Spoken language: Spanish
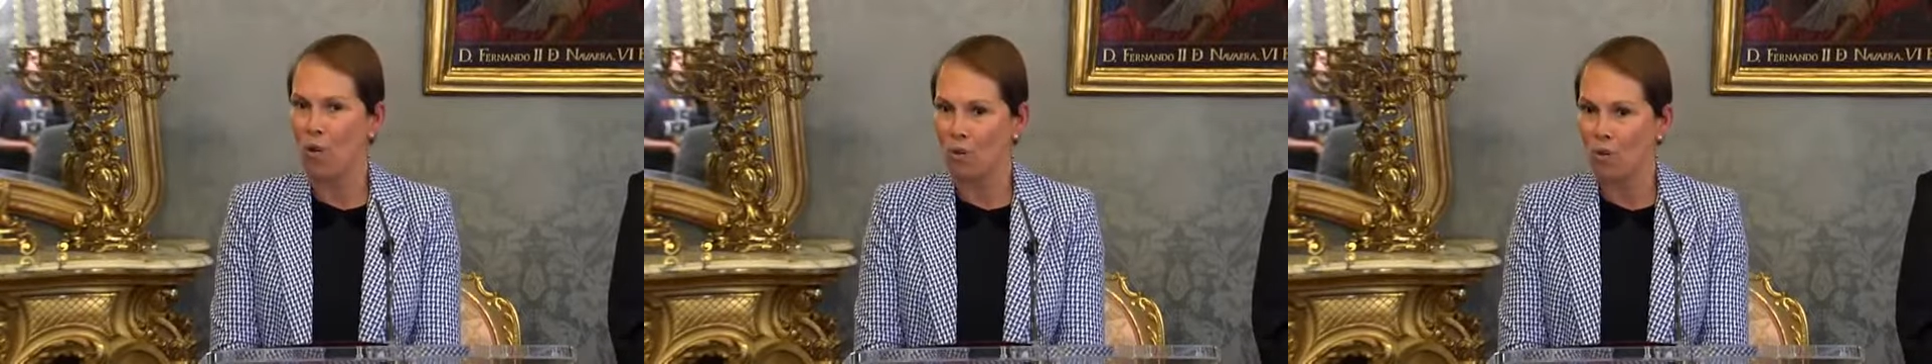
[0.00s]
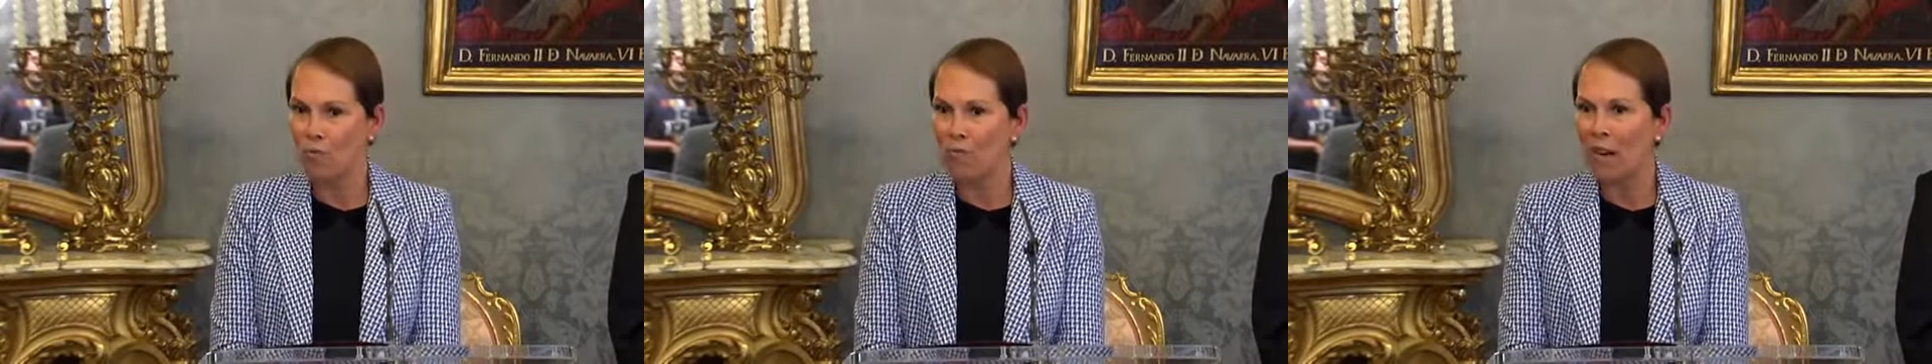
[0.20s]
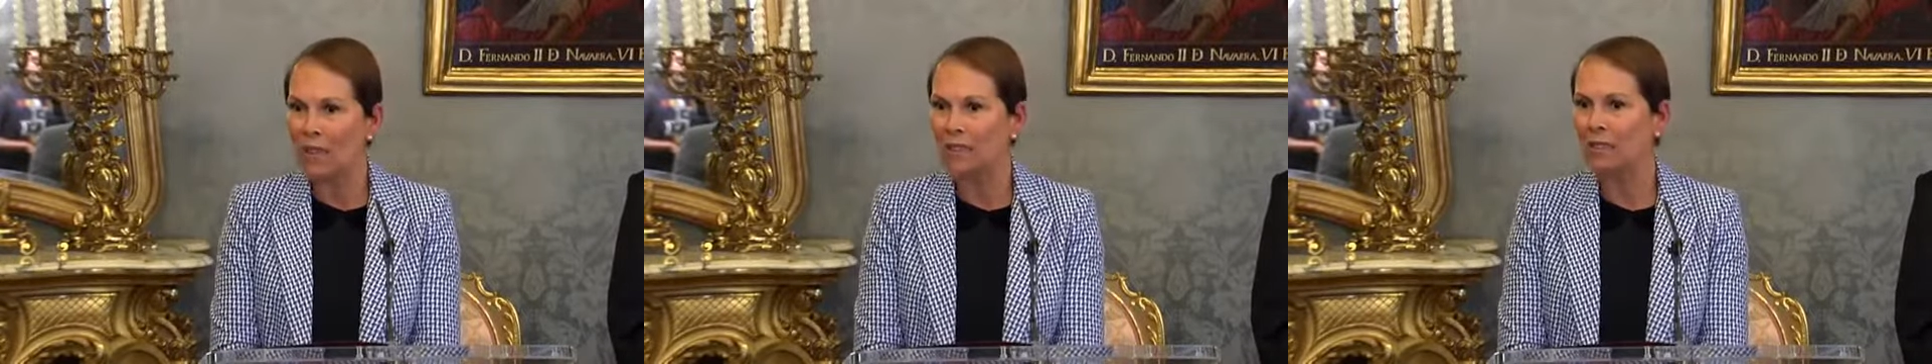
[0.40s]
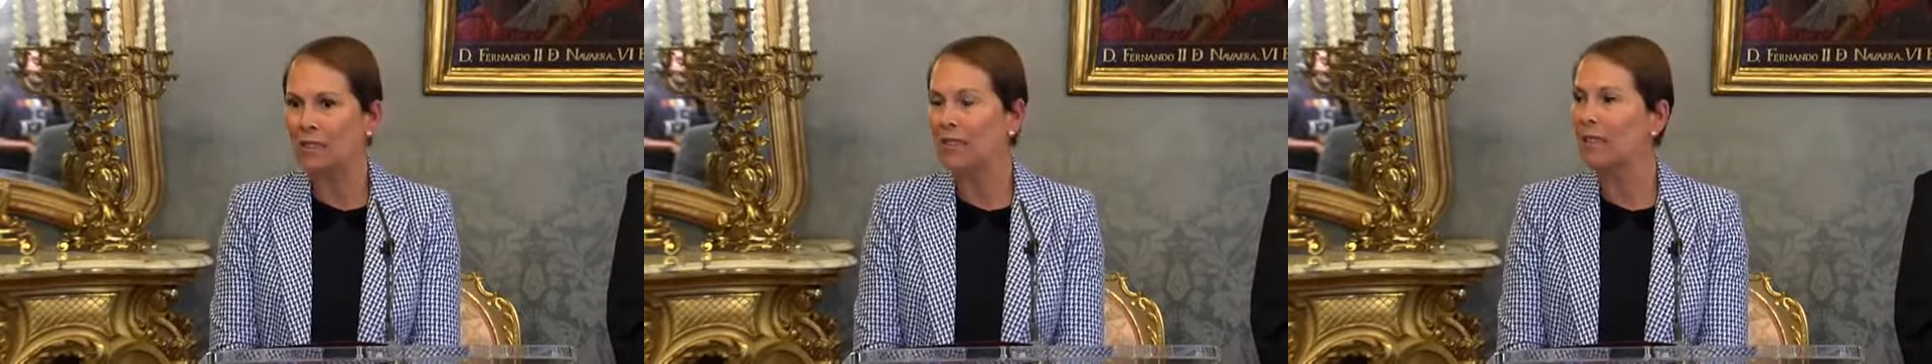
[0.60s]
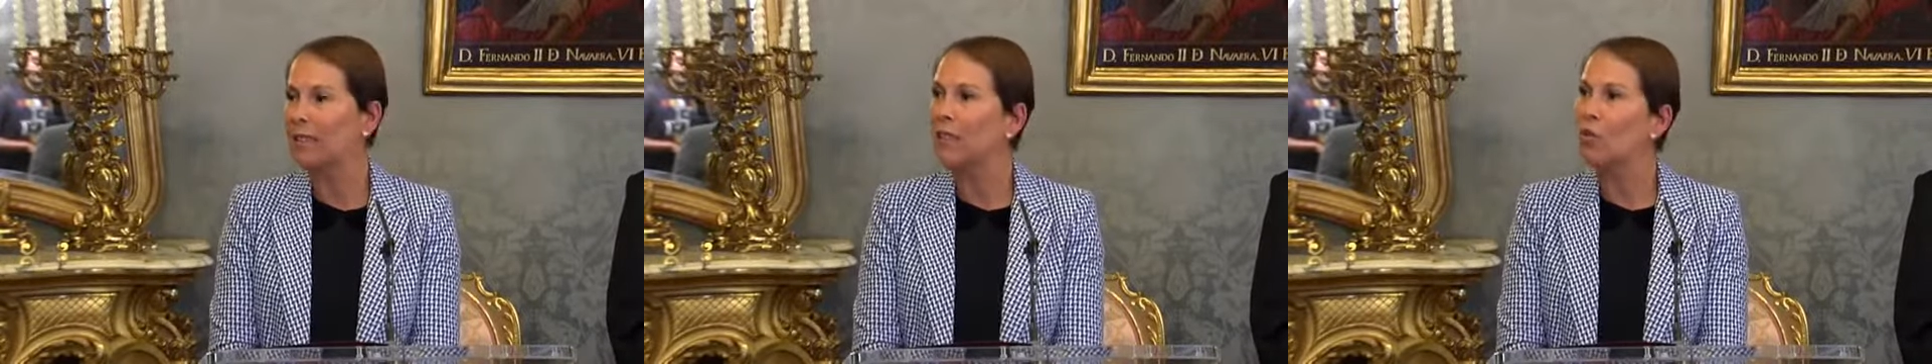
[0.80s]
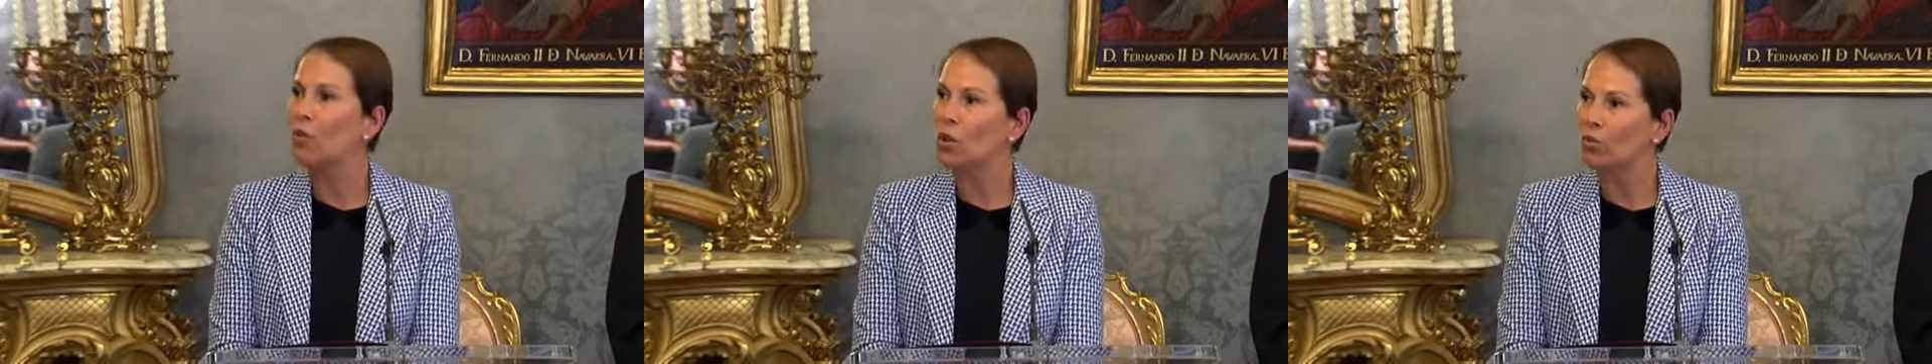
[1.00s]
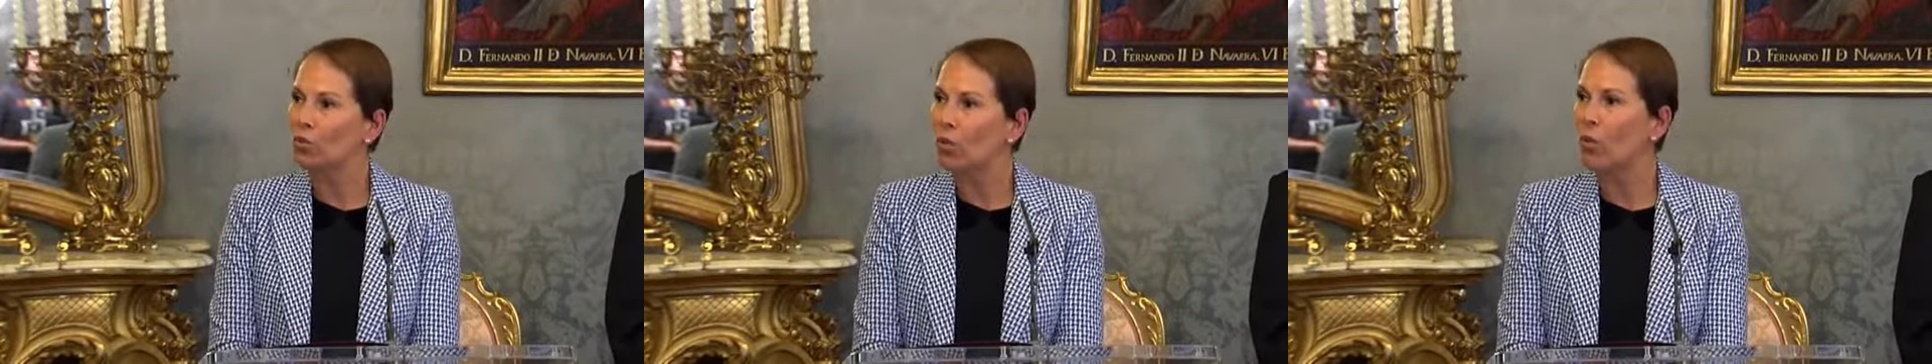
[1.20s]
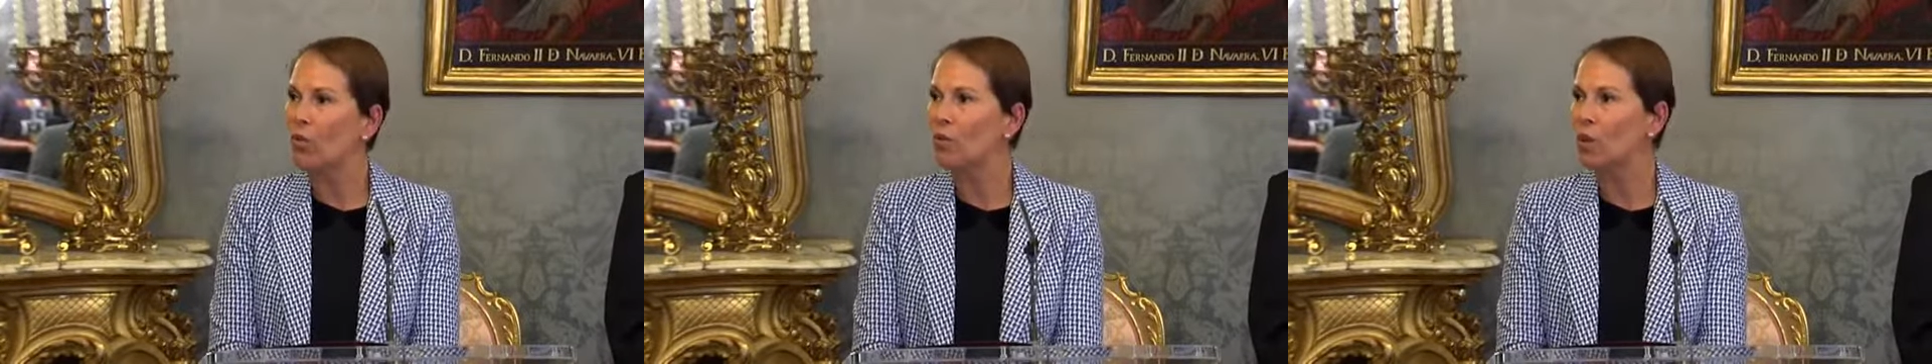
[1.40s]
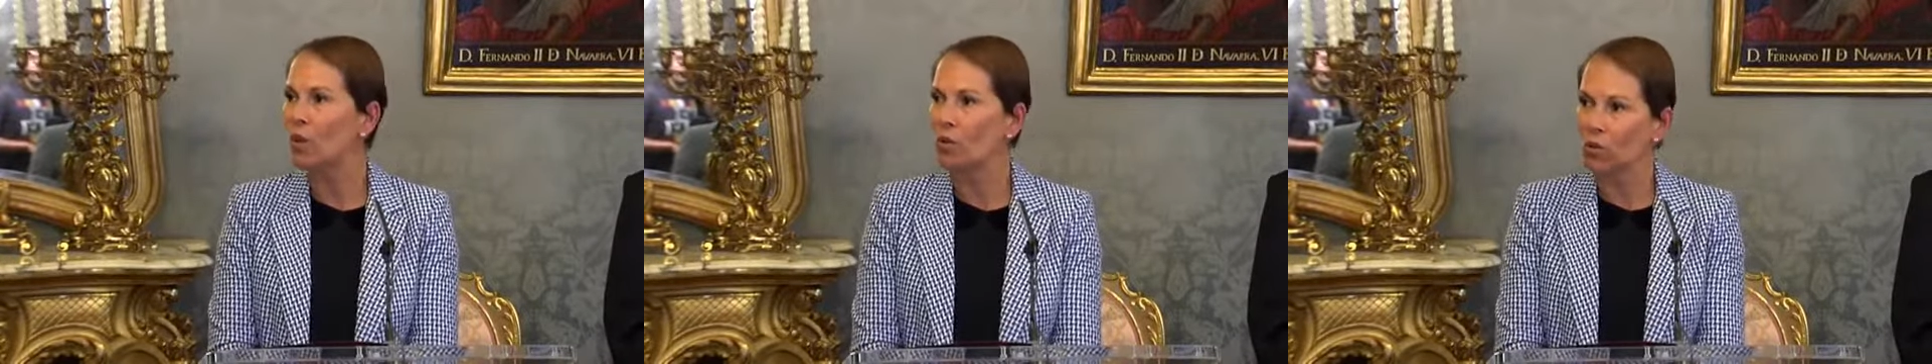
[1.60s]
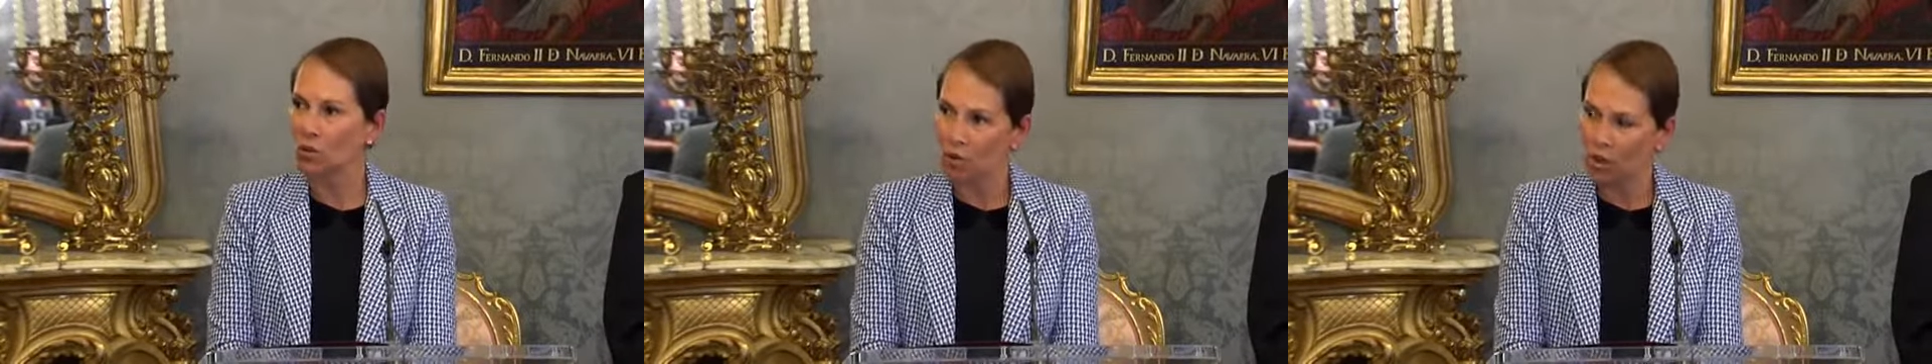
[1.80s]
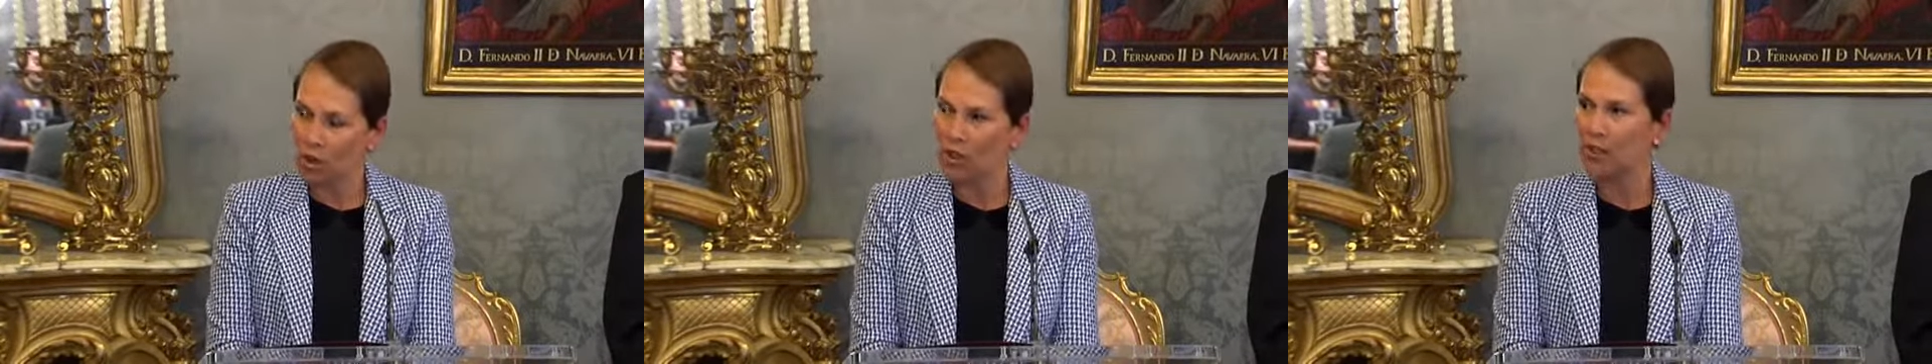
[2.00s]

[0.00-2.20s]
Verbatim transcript: comparten y los autogobiernos